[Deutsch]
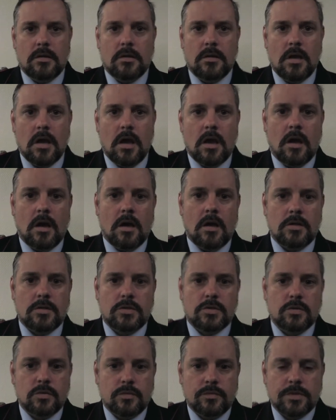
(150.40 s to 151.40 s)
Ja,
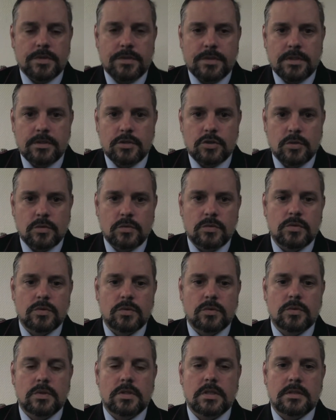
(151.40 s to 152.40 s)
also wir sehen es schon so,